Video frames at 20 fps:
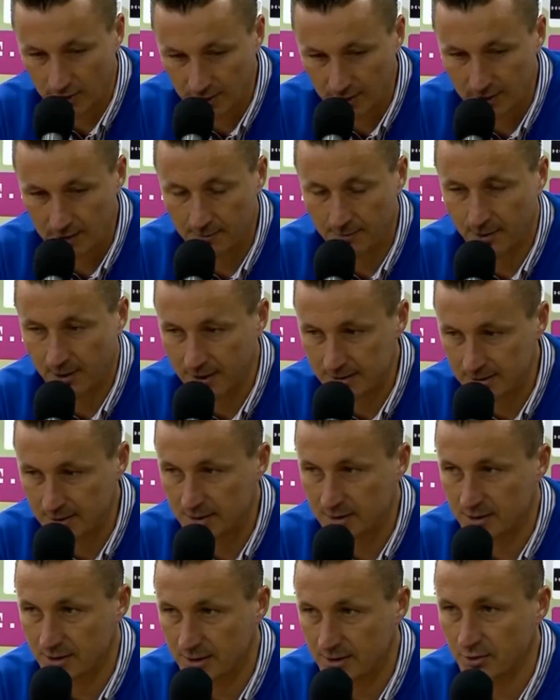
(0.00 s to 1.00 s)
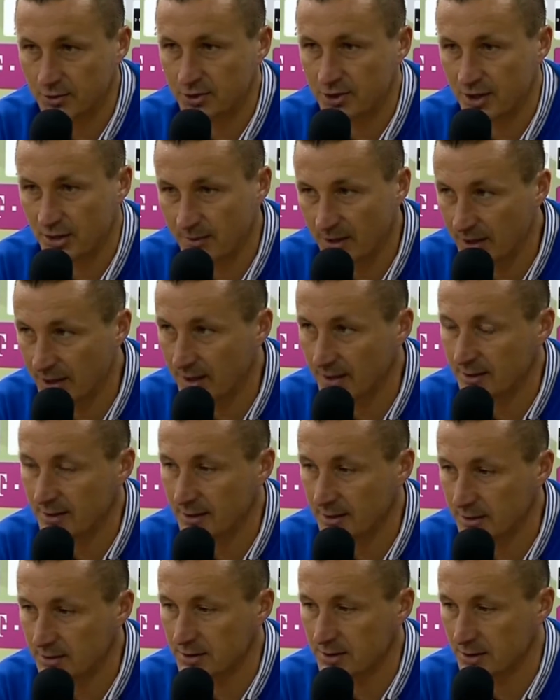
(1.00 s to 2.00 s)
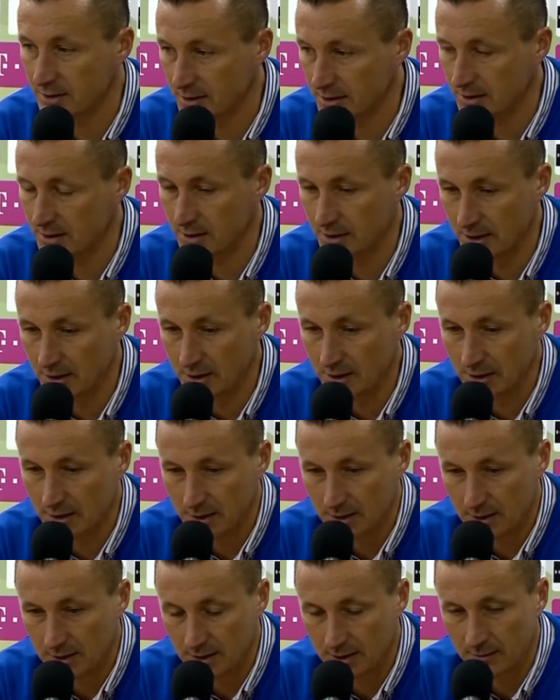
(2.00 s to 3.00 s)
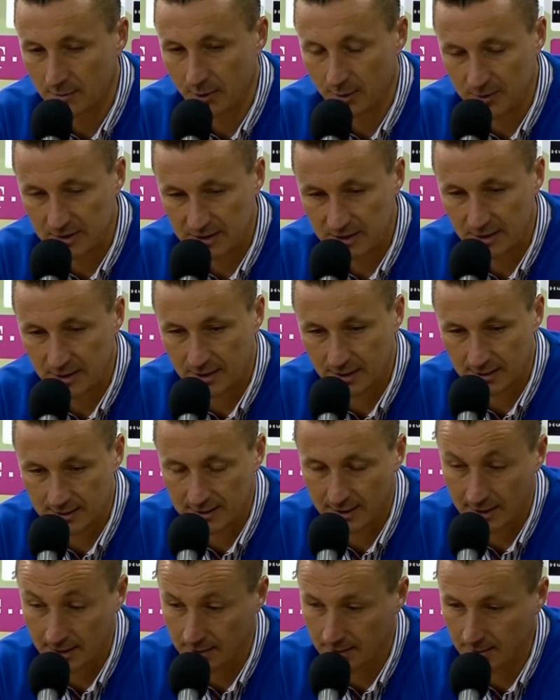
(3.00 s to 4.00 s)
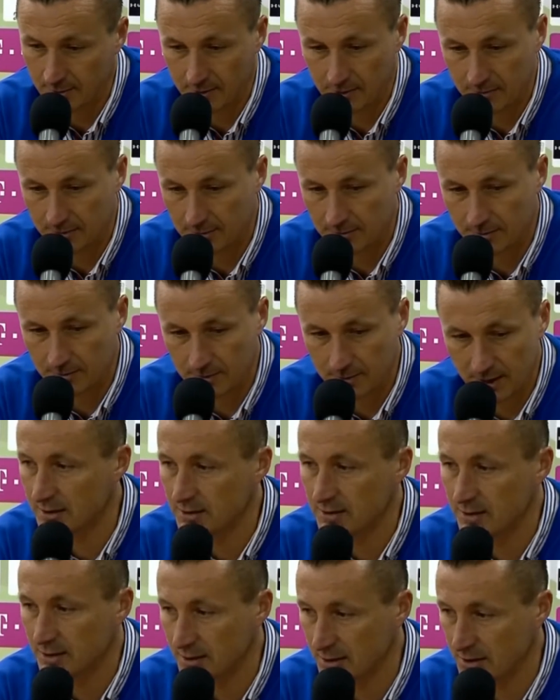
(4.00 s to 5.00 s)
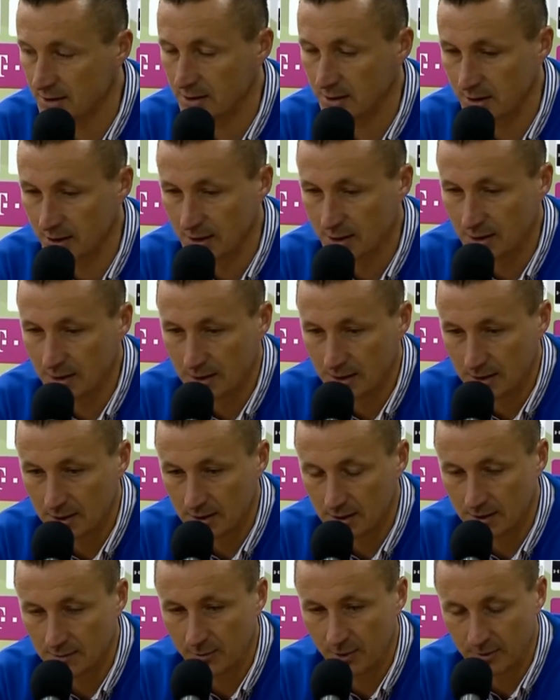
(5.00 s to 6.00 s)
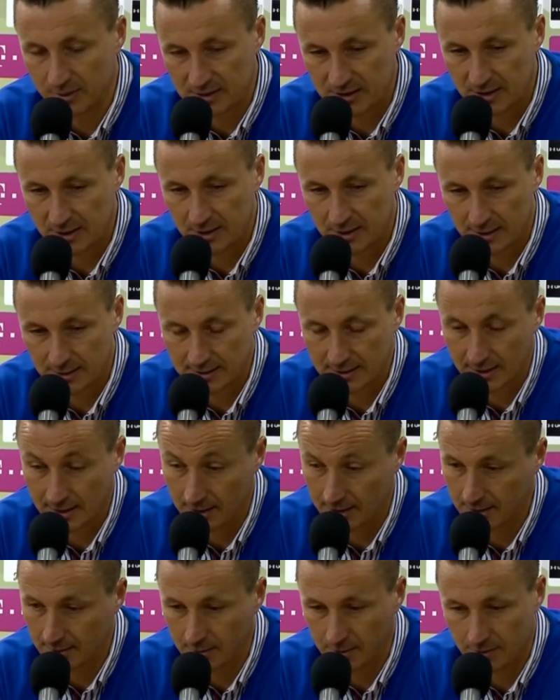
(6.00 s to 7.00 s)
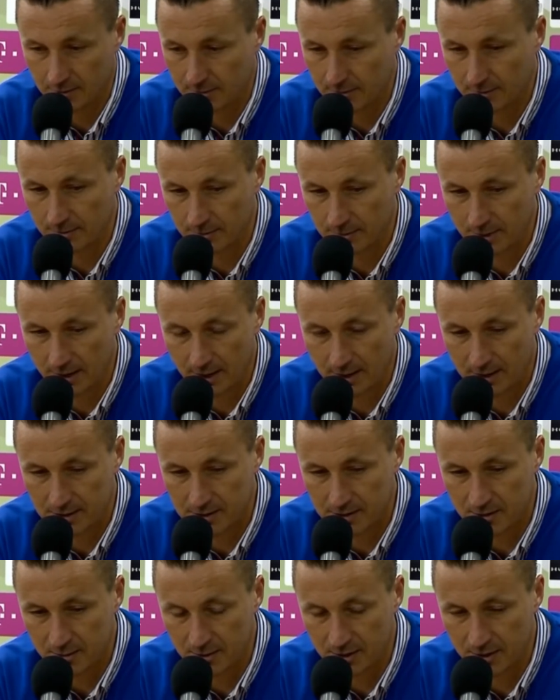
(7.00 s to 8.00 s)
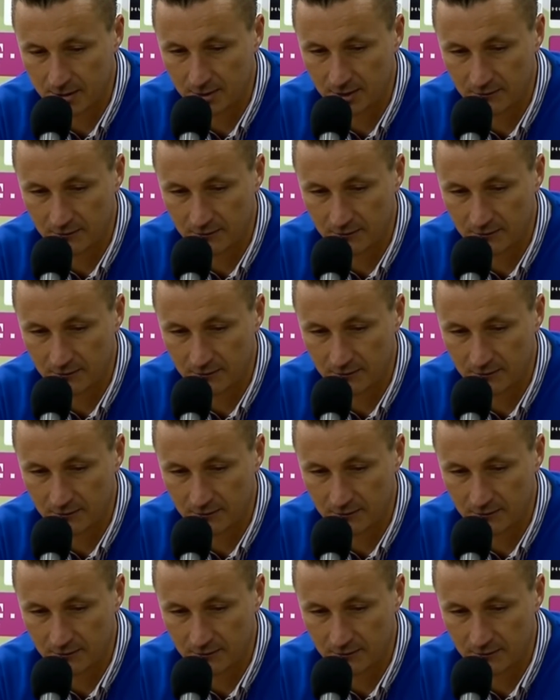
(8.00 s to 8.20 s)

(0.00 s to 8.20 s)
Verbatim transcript: trenerskiej, gdzie teraz trzeba właśnie się dźwignąć do góry i pokazać, że drużyna ma charakter, że ten pomysł na grę jest dalej, bo ja